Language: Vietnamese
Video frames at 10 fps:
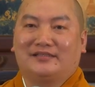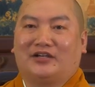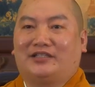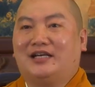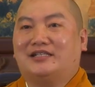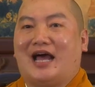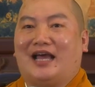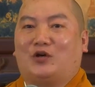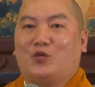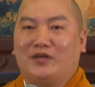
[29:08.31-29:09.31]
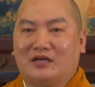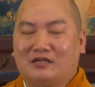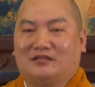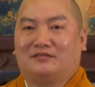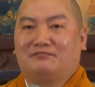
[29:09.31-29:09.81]
rồi thiết trai cúng
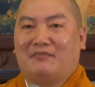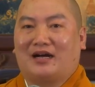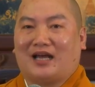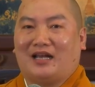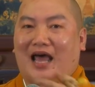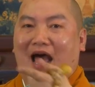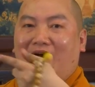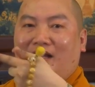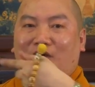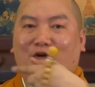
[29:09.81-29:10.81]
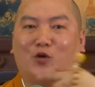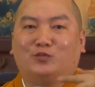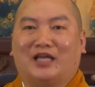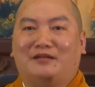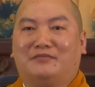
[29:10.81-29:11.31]
dường bằng cách là
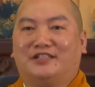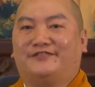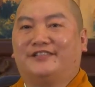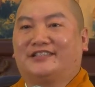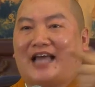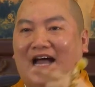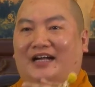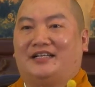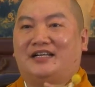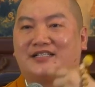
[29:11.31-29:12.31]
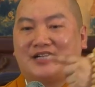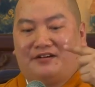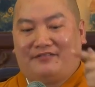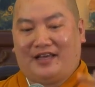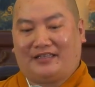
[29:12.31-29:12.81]
cung thỉnh mười phương tăng
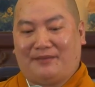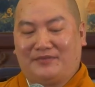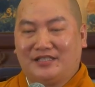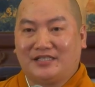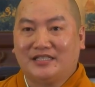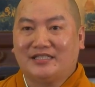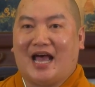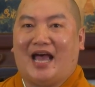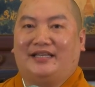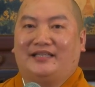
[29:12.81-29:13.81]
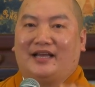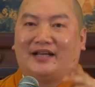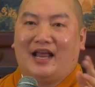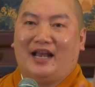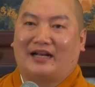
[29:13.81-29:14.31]
trở về tham dự chứng trai
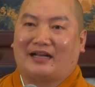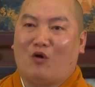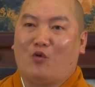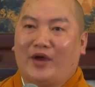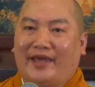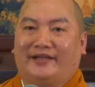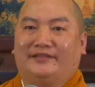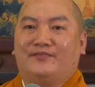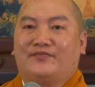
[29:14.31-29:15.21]
để là cầu nguyện